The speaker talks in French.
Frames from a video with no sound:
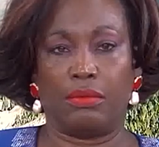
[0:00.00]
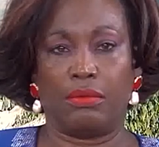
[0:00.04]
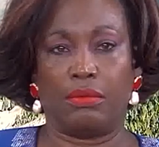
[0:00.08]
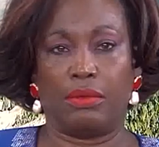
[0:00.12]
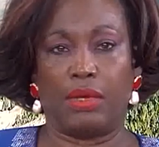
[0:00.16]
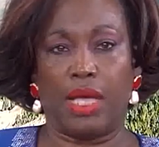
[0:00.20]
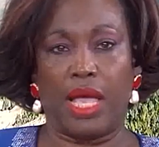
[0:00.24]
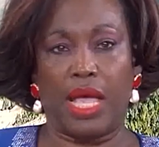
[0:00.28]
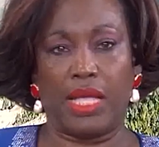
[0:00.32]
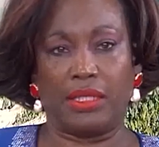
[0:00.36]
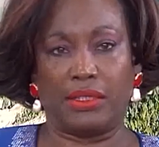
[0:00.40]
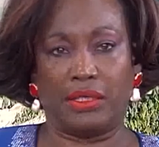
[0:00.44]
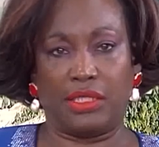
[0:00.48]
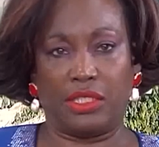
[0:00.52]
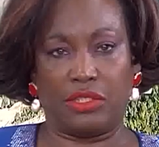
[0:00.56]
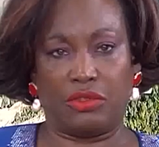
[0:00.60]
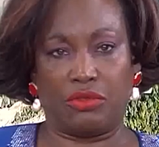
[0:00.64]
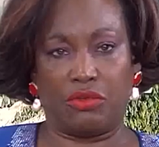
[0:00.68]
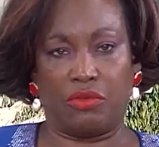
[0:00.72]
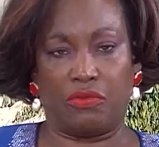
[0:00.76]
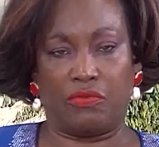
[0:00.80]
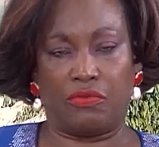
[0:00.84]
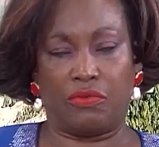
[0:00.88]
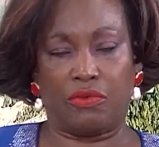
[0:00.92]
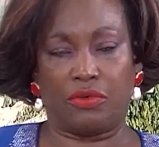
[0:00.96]
à
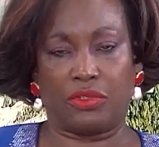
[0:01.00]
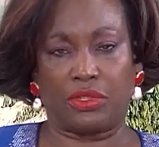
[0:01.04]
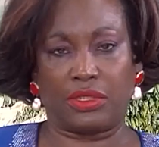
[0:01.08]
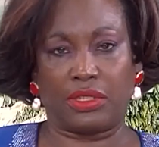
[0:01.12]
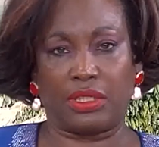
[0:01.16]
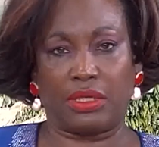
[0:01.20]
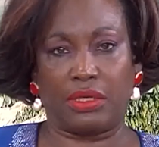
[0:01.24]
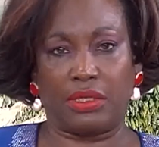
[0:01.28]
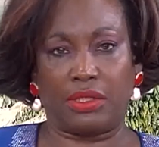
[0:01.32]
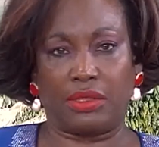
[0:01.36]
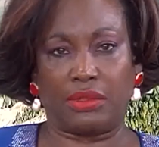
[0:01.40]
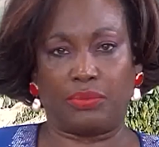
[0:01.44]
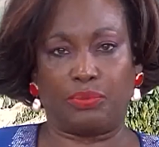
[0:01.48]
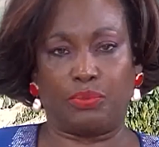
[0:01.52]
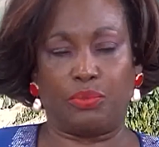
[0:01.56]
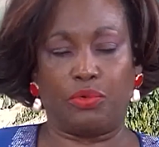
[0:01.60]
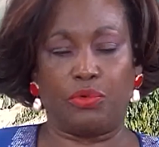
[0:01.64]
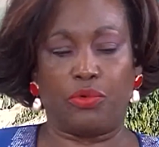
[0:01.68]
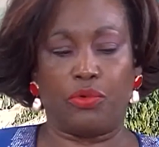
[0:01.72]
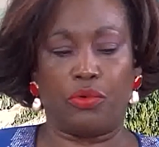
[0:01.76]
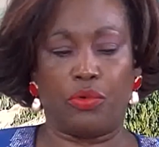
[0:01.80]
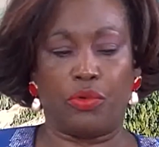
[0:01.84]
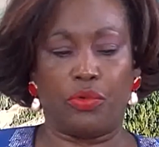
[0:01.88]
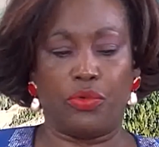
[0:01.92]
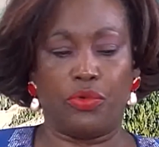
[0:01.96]
19h30
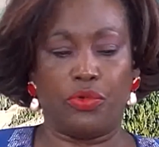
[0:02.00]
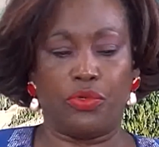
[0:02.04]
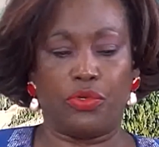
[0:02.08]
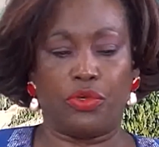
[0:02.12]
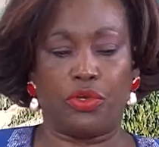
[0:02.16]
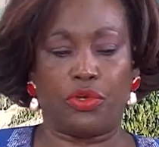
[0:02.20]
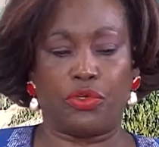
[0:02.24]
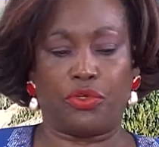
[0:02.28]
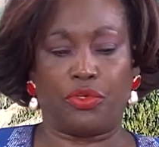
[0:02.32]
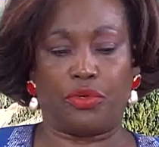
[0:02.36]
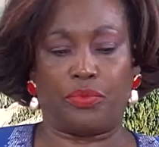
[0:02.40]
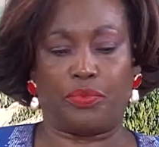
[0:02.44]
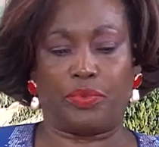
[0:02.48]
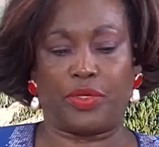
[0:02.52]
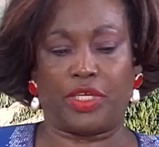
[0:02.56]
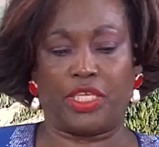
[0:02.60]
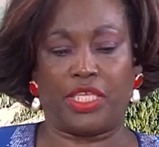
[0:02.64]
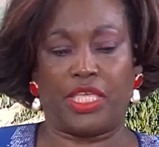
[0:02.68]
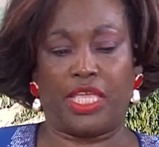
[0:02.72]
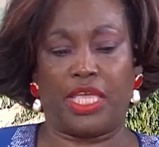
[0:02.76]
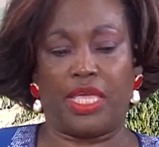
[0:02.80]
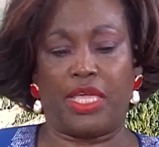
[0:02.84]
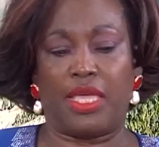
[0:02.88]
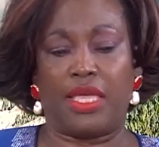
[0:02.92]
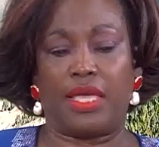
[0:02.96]
pour une heure de
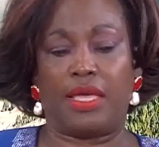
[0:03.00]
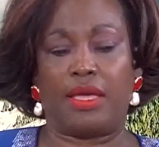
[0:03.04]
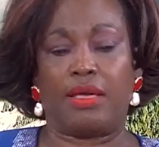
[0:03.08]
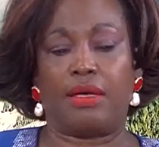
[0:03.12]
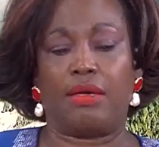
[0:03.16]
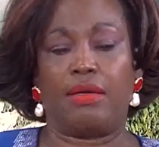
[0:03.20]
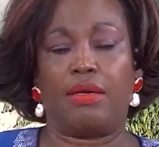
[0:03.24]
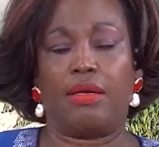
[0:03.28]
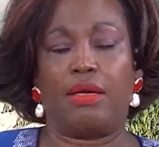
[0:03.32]
prière